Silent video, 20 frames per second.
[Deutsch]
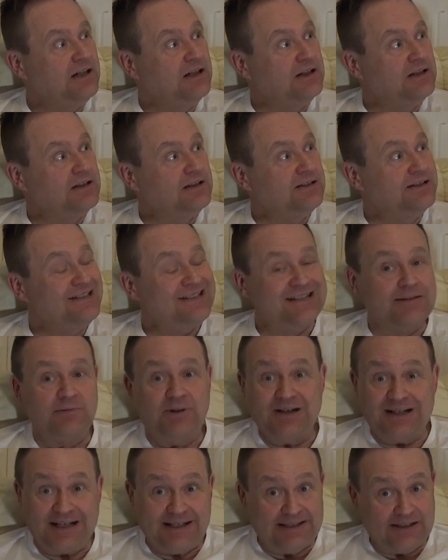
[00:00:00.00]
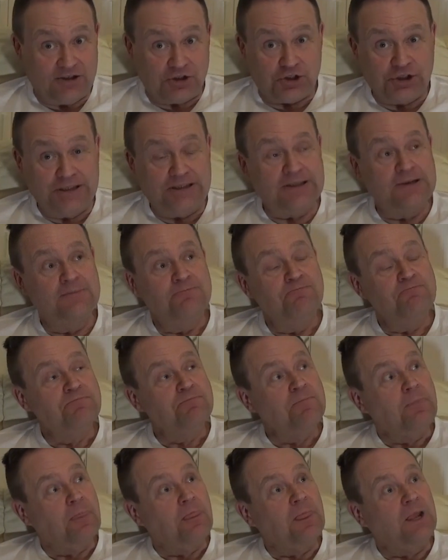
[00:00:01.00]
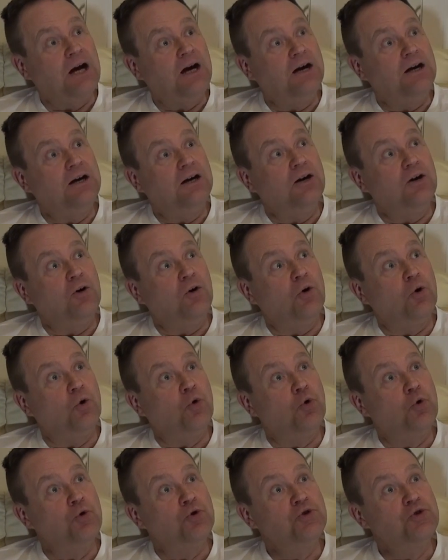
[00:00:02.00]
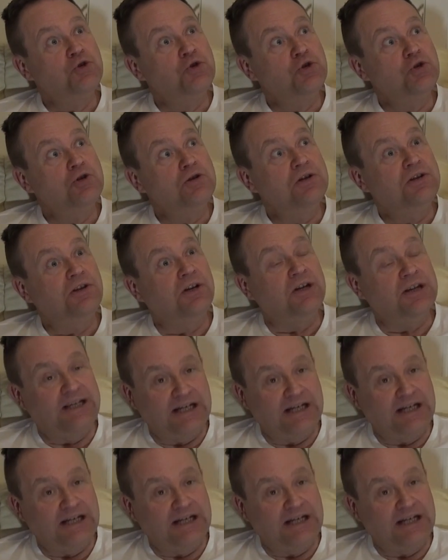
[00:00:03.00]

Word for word: Äh, ist aber geiler Shit. Und